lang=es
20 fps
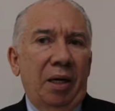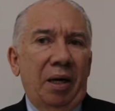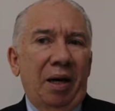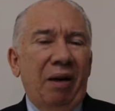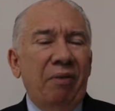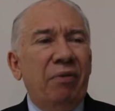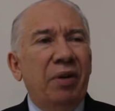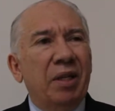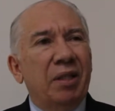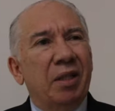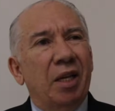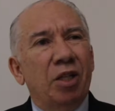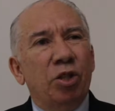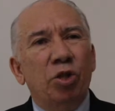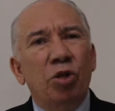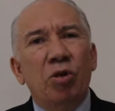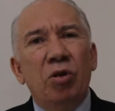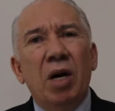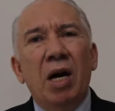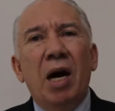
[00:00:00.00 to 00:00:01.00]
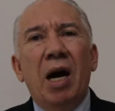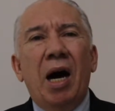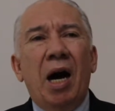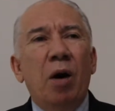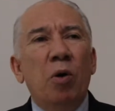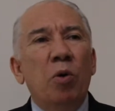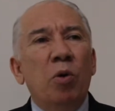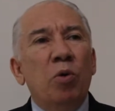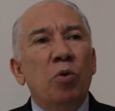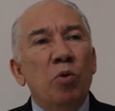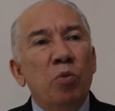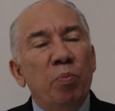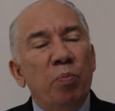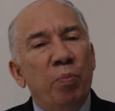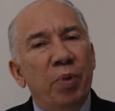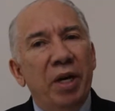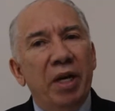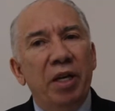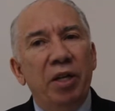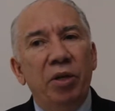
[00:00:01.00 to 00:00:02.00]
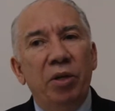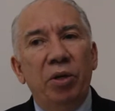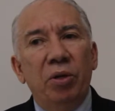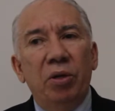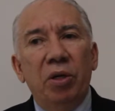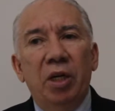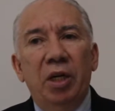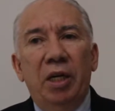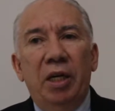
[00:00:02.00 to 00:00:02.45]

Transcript: afectación a algún predio,